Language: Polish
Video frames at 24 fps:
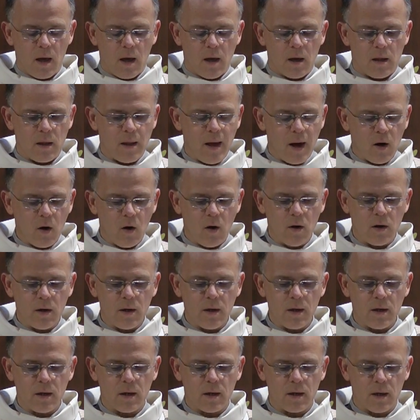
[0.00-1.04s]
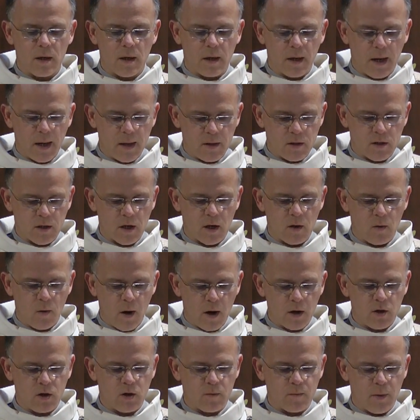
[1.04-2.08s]
Na chorych ręce
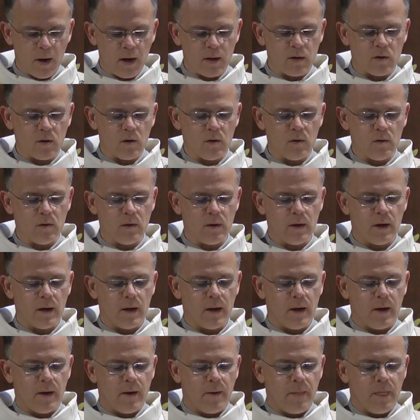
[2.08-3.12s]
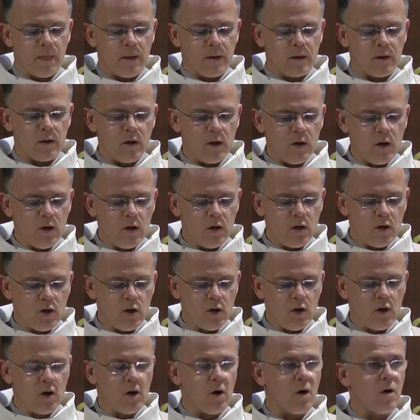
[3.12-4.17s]
kłaść będą i
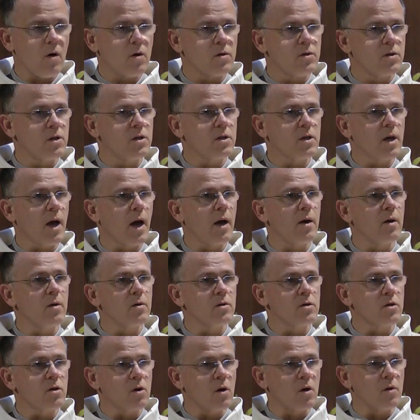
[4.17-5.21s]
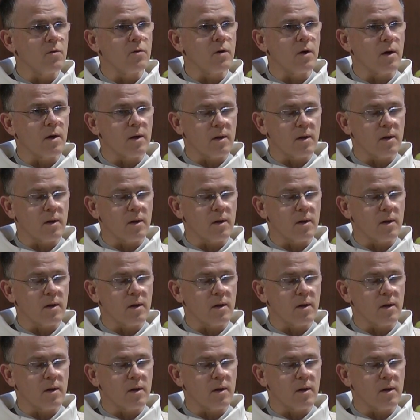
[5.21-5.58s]
ci odzyskają zdrowie.